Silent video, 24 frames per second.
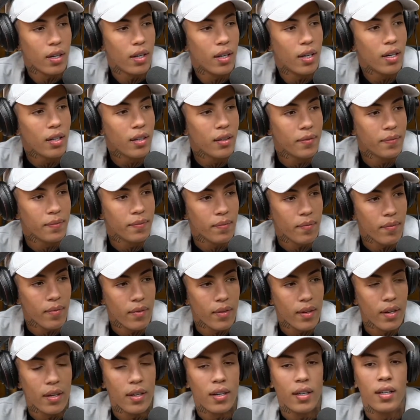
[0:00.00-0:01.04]
Hã? Por
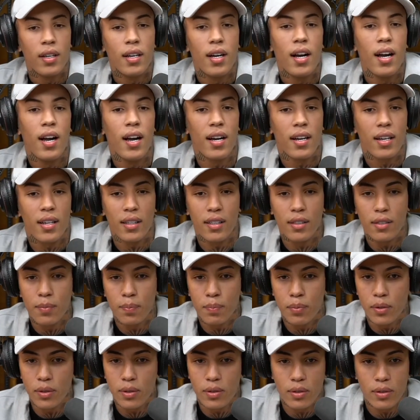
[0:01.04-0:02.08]
que, que você tá xingando? Ah, aquele
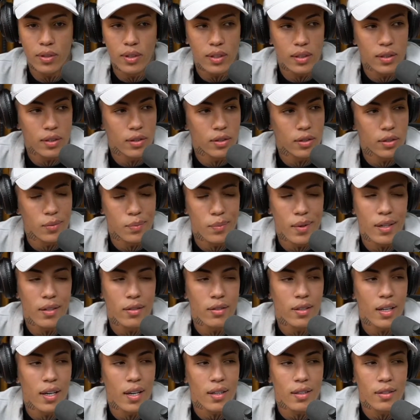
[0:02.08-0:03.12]
que postou esses dias uns
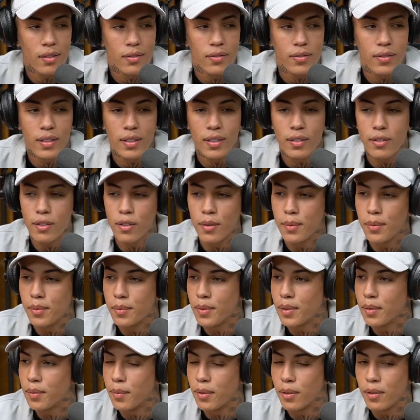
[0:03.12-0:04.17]
bagulho lá que eu fiquei como,
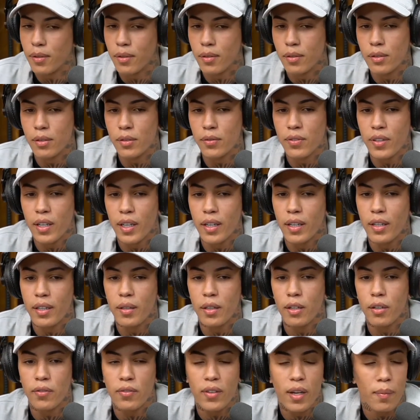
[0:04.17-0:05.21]
mano? Eu vi que ele eu postou.
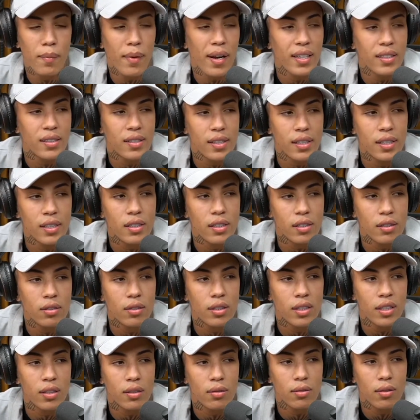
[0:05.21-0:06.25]
eu fiquei mais triste
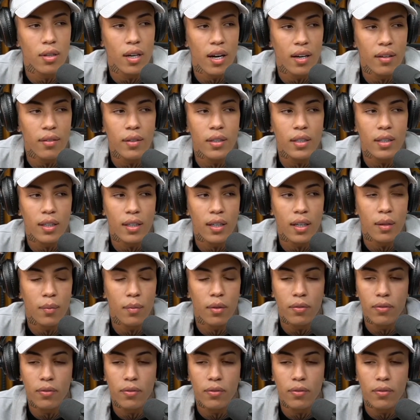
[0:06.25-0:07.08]
do que com raiva, tá cara?